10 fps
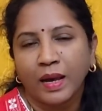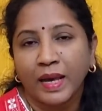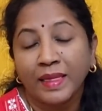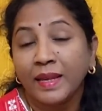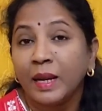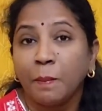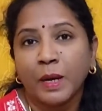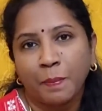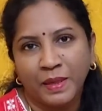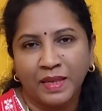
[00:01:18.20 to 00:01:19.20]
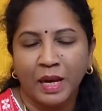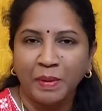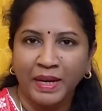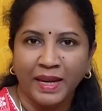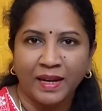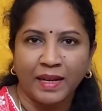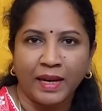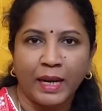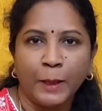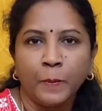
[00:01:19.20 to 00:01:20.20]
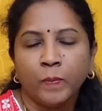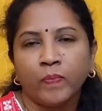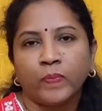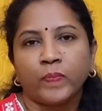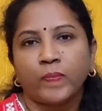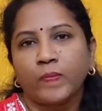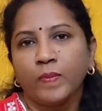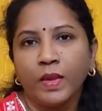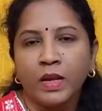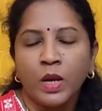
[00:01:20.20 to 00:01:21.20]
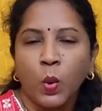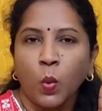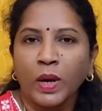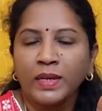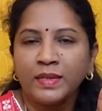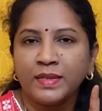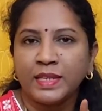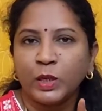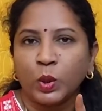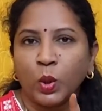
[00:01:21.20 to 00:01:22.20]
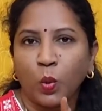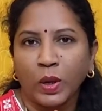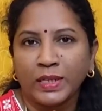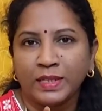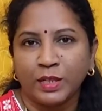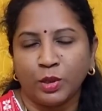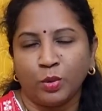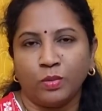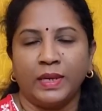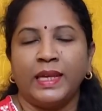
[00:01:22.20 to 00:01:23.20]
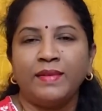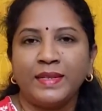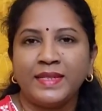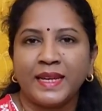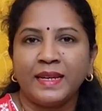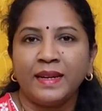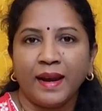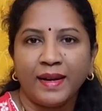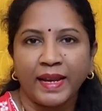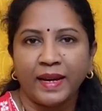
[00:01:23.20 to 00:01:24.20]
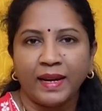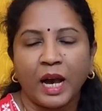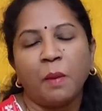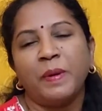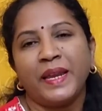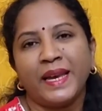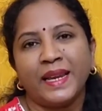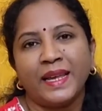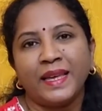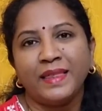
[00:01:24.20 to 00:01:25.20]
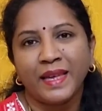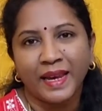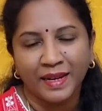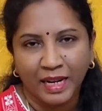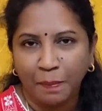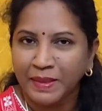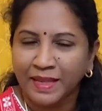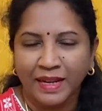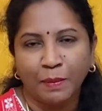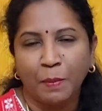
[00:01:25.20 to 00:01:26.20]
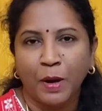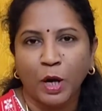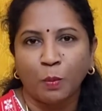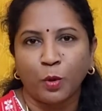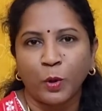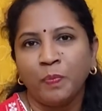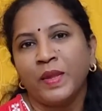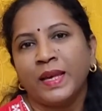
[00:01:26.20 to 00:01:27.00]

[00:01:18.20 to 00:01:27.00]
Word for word: எந்த நம்பரை பற்றி அப்படின்னு கேட்டிங்கன்னா ஒன் ஜீரோ ஒன் ஜீரோ அதாவது டென் டென் அப்படிங்கிற இந்த எண்களை பற்றி தான் நம்ம பார்க்க போகிறோம்